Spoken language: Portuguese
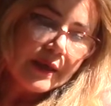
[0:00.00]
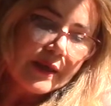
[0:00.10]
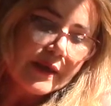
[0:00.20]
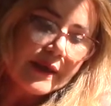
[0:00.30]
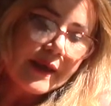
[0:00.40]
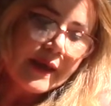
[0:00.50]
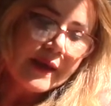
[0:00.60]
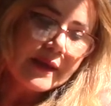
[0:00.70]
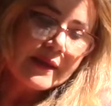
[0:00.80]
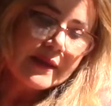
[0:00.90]
E
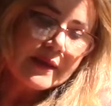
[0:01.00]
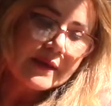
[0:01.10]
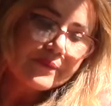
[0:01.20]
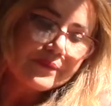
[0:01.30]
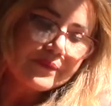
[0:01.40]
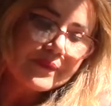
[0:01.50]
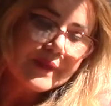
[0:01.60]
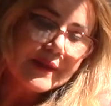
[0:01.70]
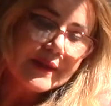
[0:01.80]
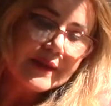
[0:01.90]
ele
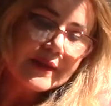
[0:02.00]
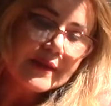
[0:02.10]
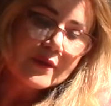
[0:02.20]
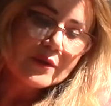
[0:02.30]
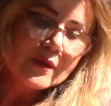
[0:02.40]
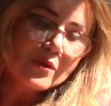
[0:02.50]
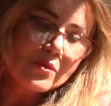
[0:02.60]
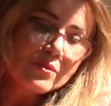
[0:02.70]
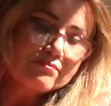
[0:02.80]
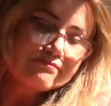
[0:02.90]
não